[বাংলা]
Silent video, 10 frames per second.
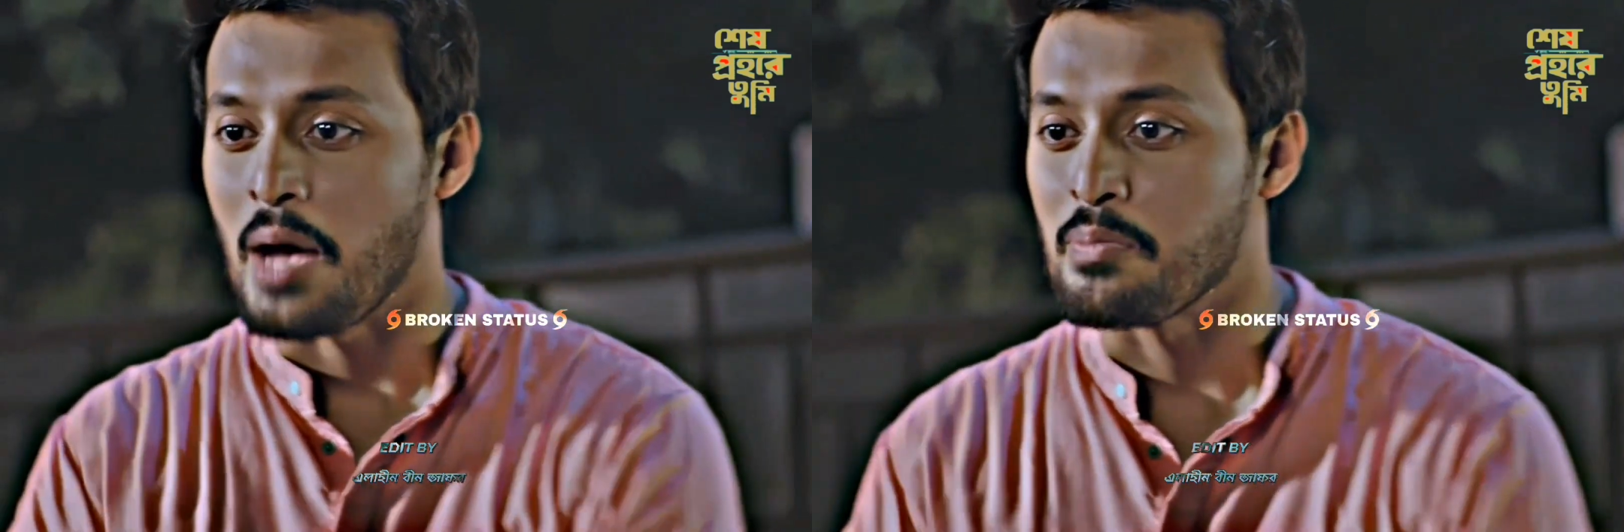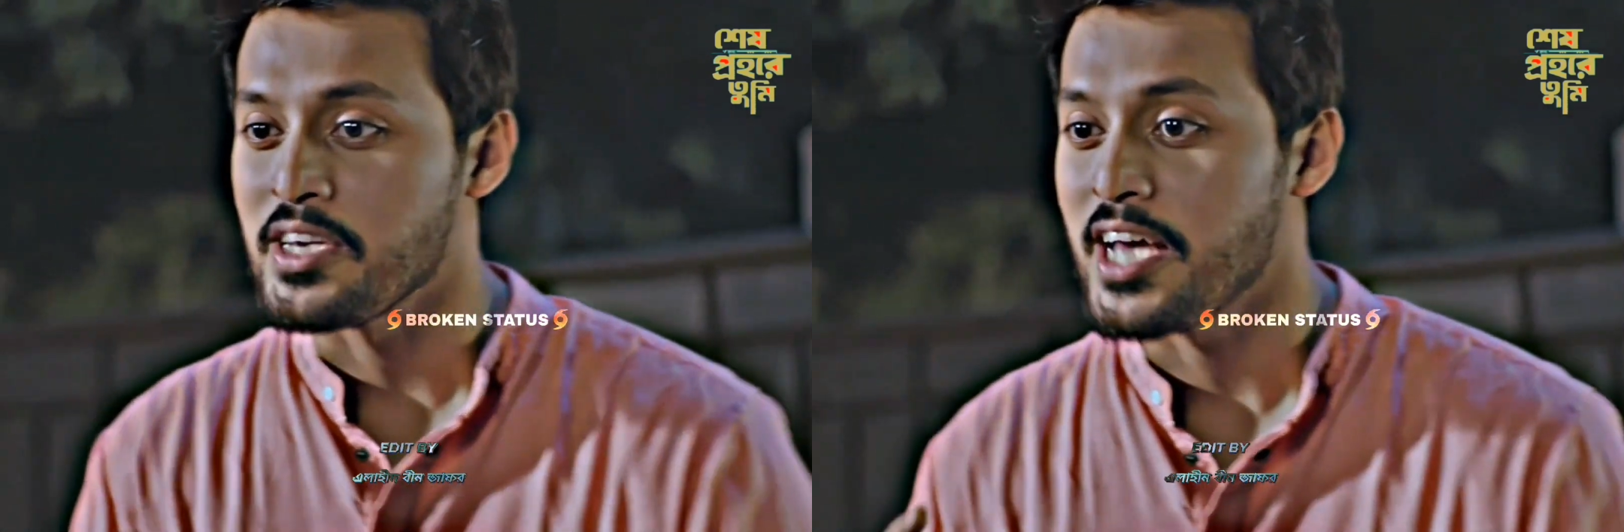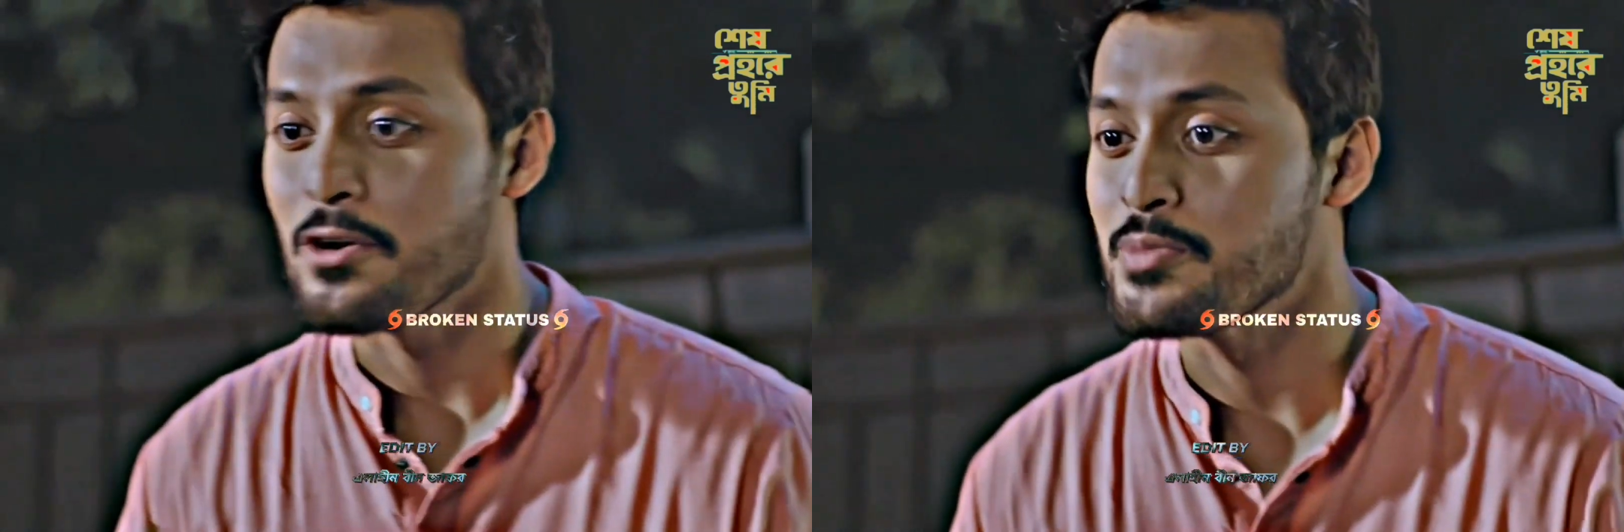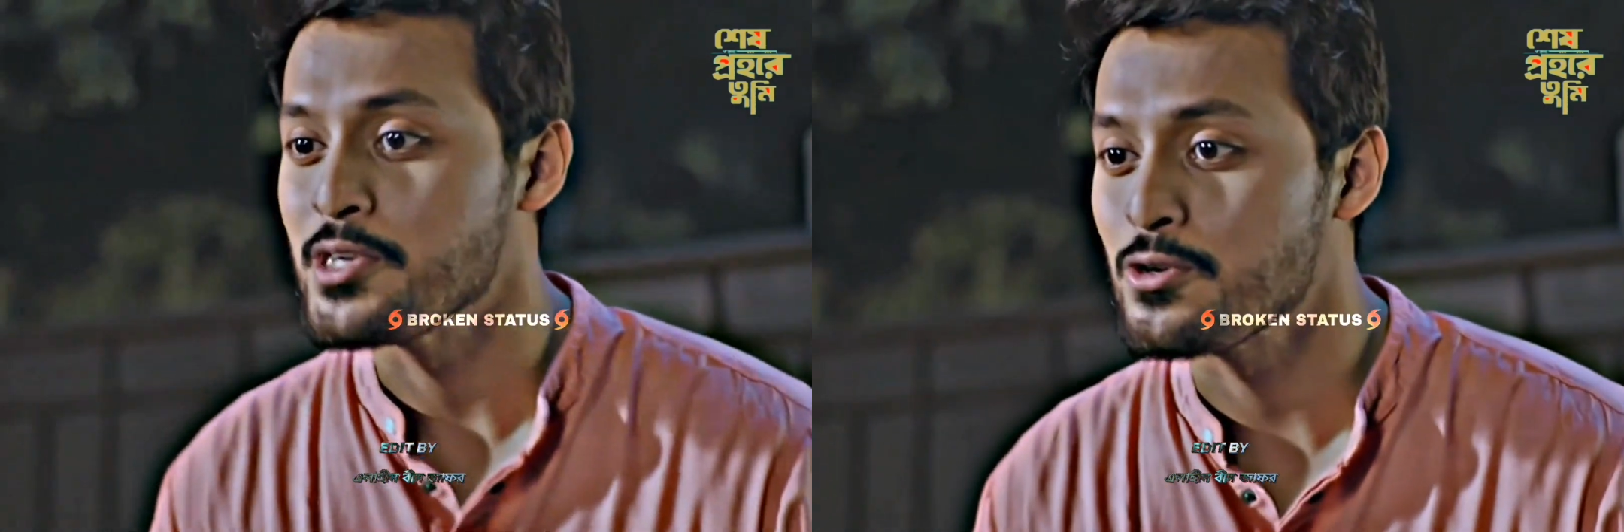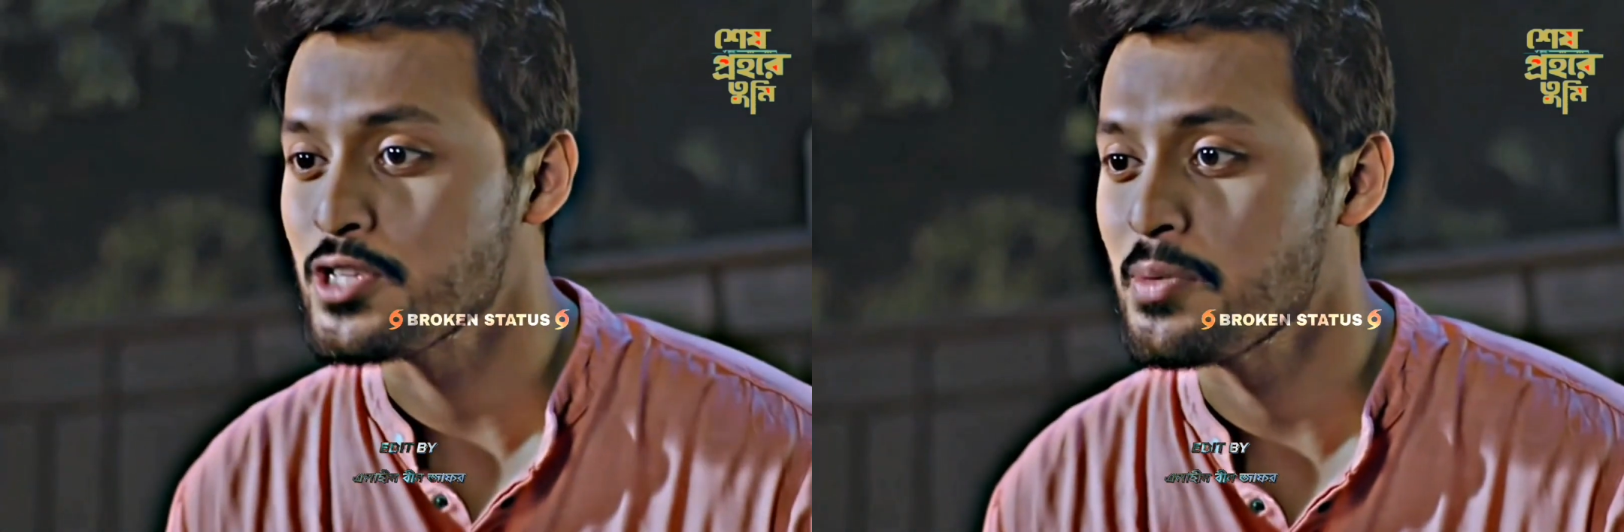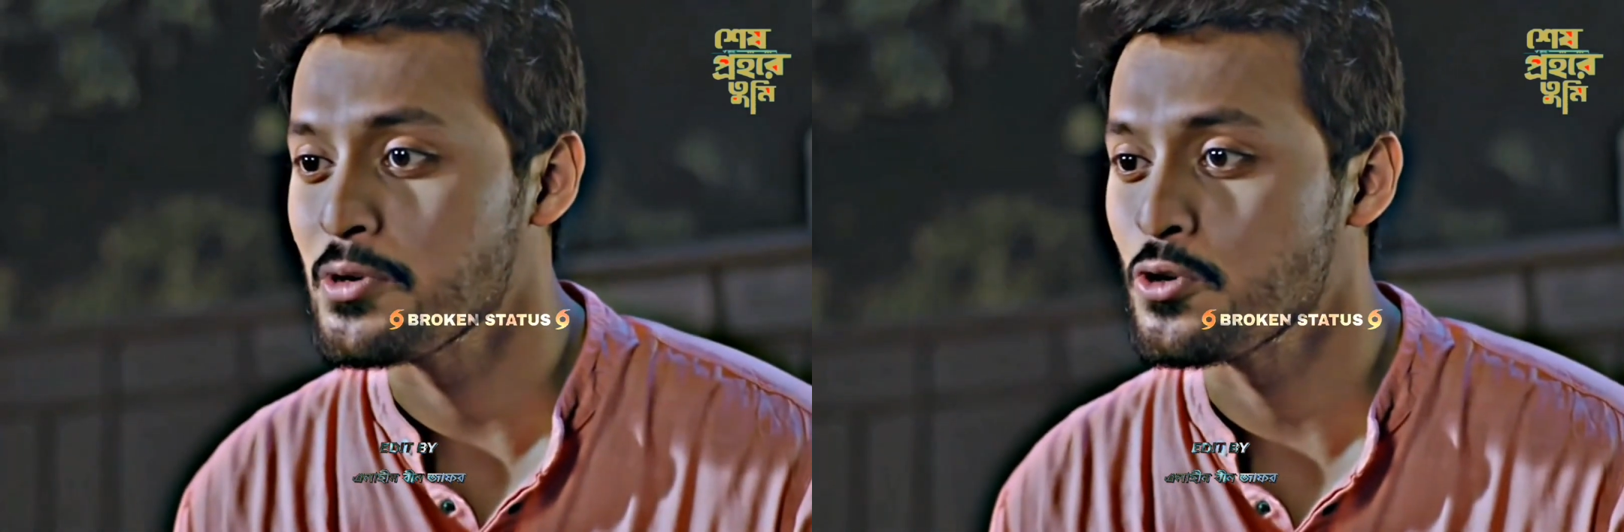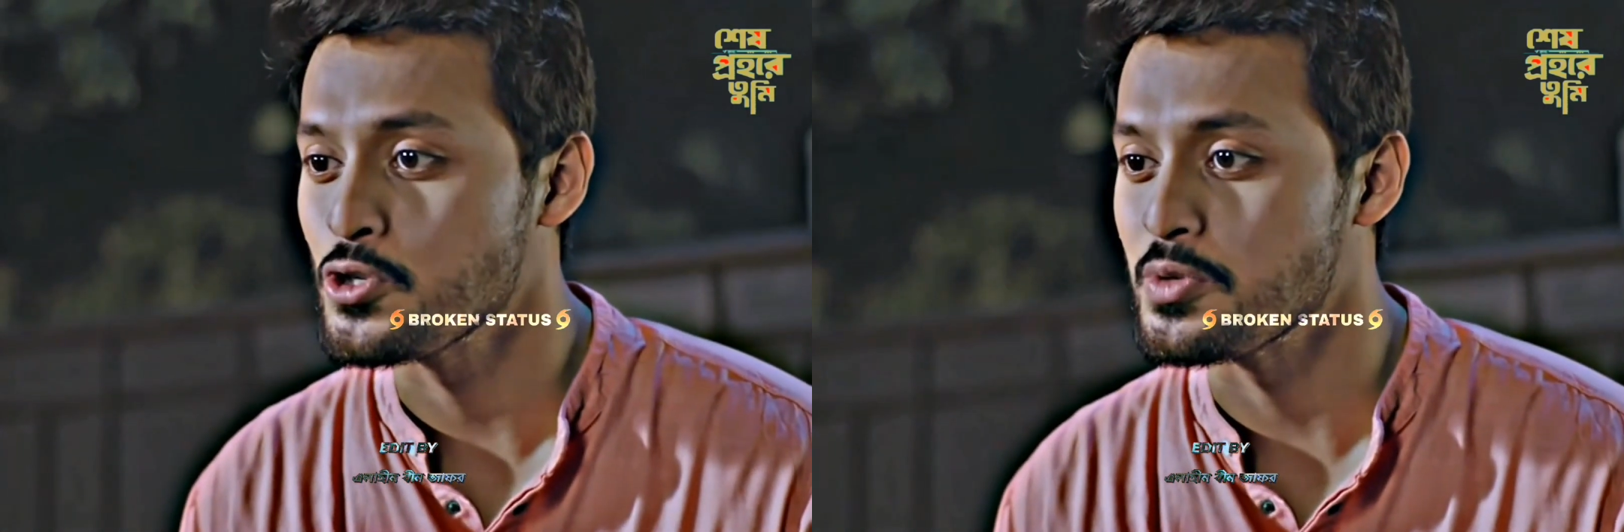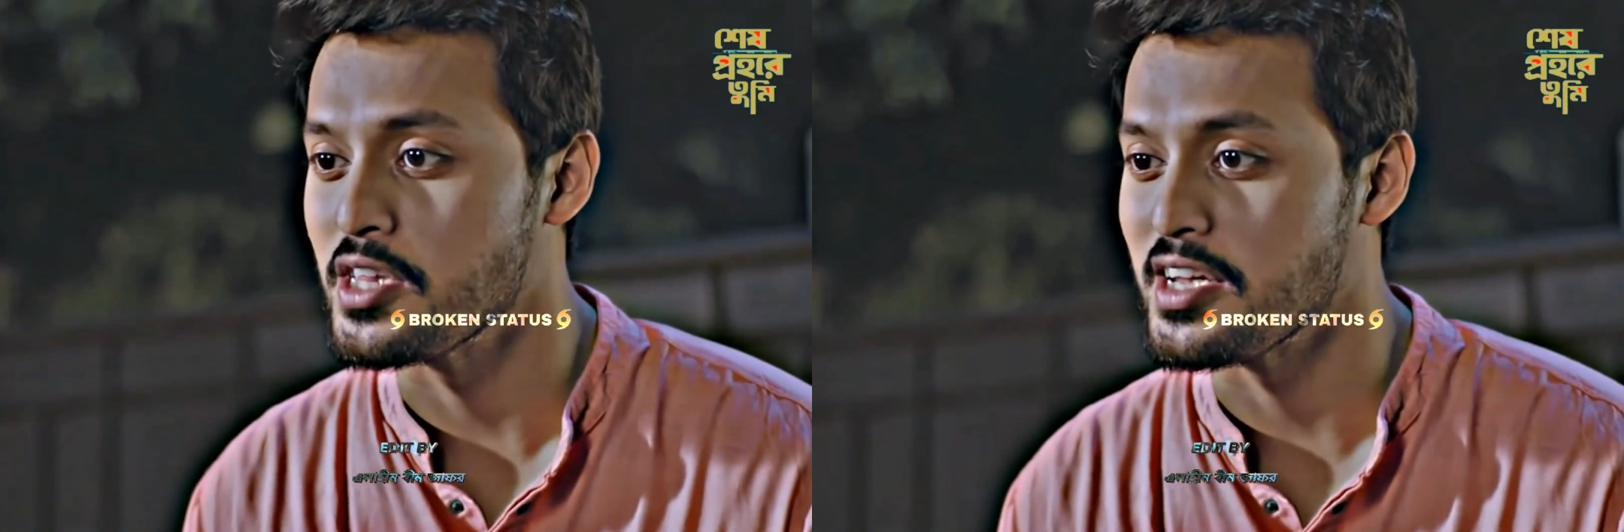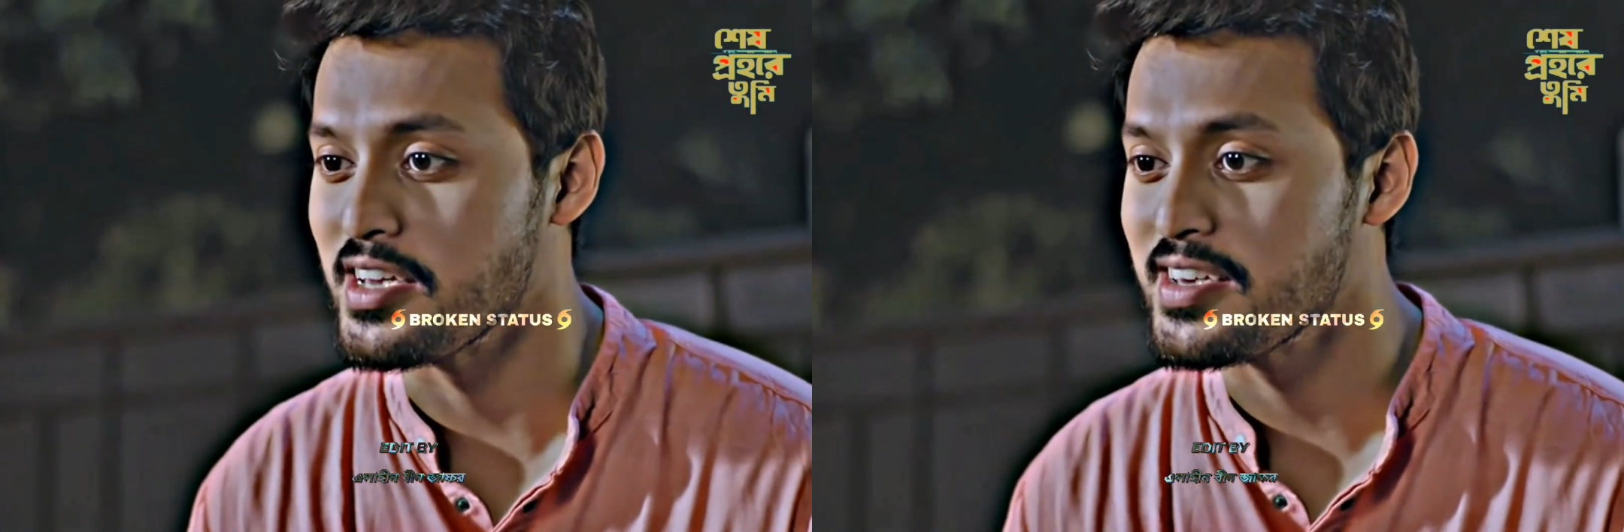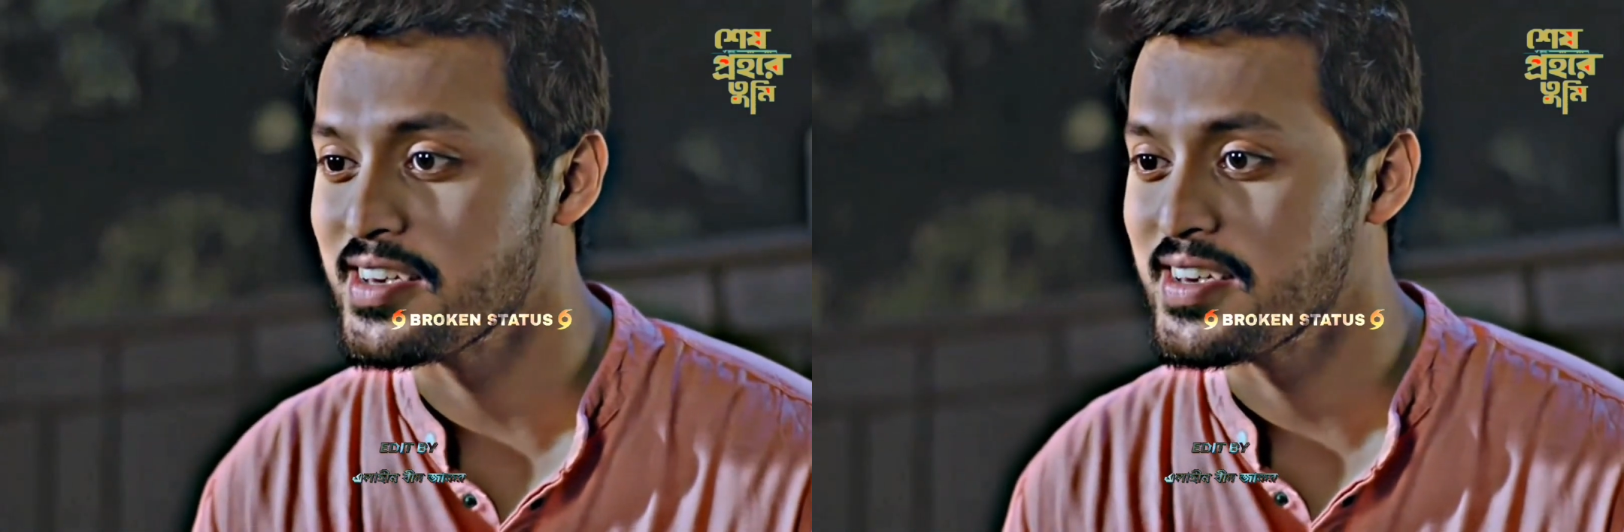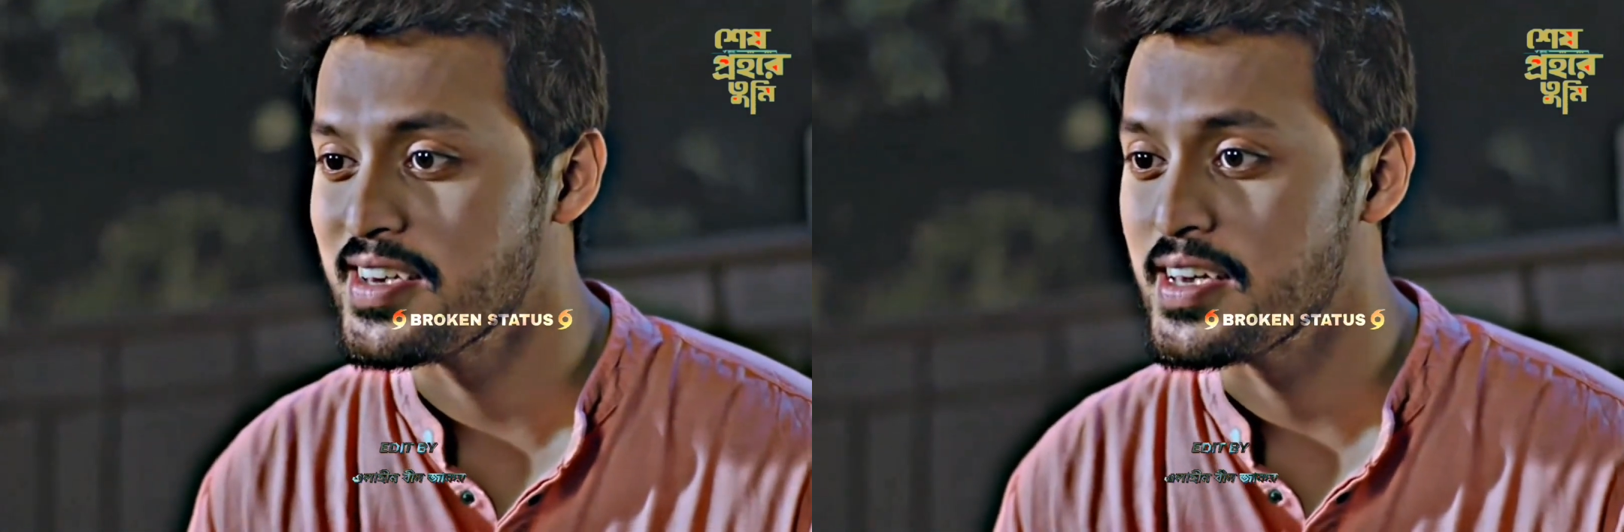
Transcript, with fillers: আপনাকে এখন বিয়ে করতে আমার কোনো অসুবিধা নেই